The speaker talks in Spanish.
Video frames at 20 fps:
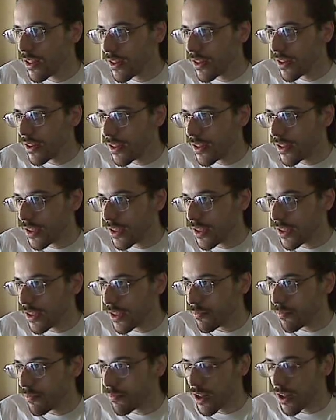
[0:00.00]

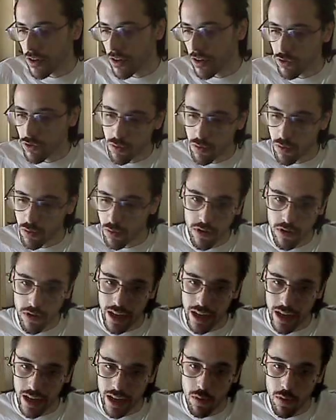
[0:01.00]
les resumo, el
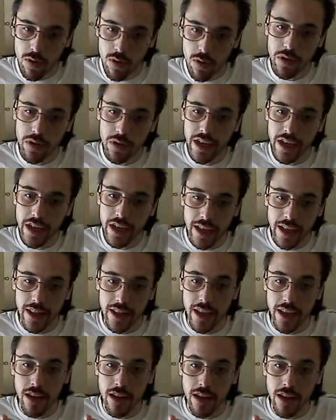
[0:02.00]
vos viene
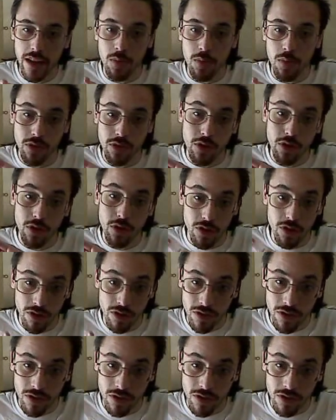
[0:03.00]
del vosotros,